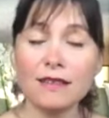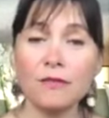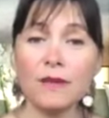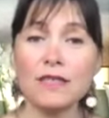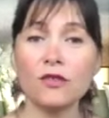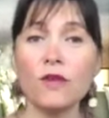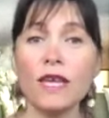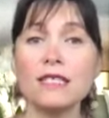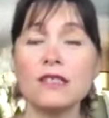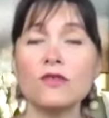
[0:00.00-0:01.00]
hein, parce que
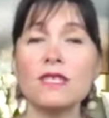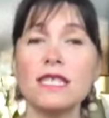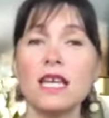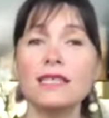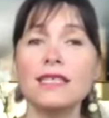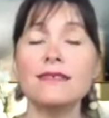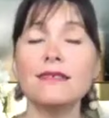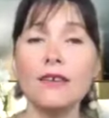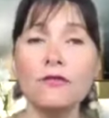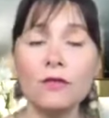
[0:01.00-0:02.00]
est-ce que c'est un
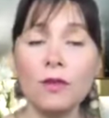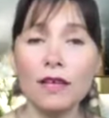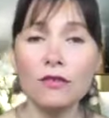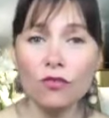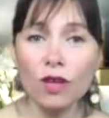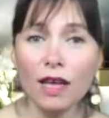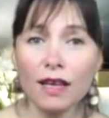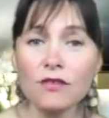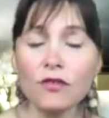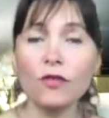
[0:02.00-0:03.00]
état vibratoire
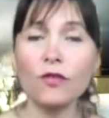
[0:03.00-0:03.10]
Est-ce que